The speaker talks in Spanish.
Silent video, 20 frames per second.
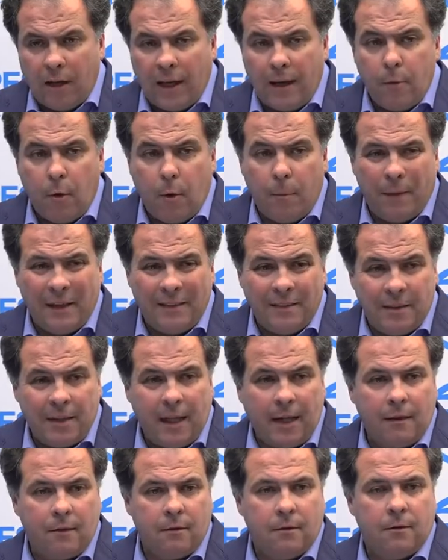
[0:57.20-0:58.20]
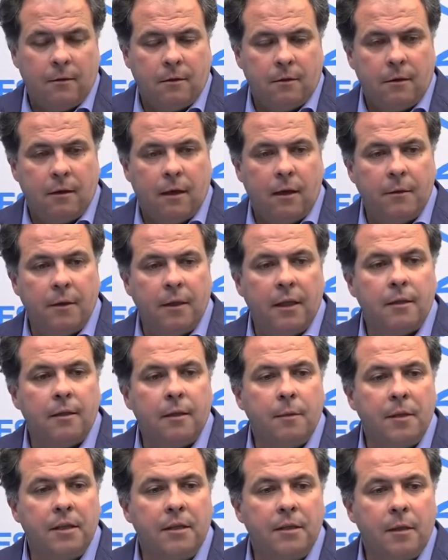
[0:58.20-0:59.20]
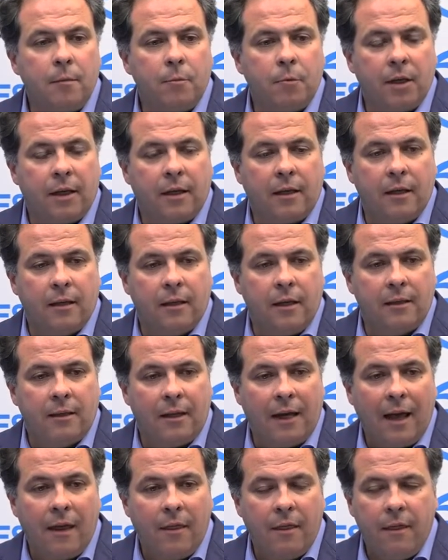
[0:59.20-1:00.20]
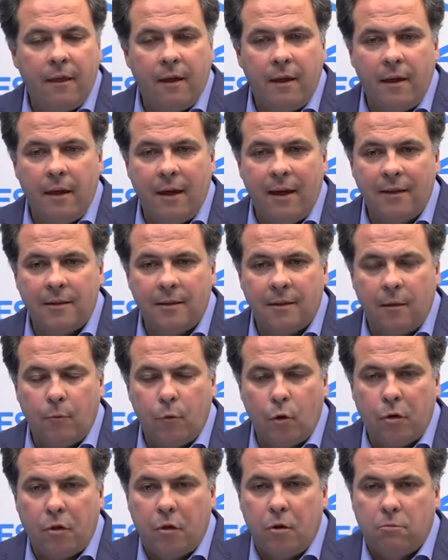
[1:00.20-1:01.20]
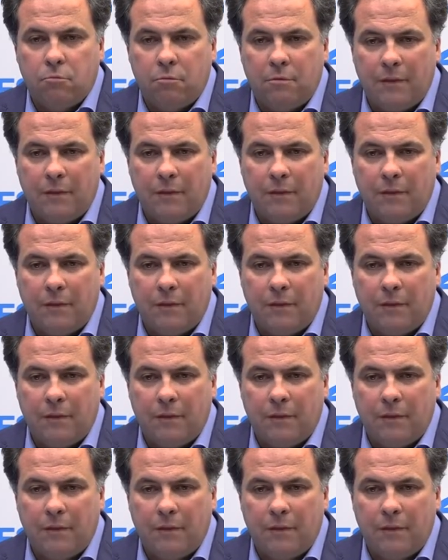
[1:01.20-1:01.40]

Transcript: queremos pensar evidentemente, pues que detrás de esta moción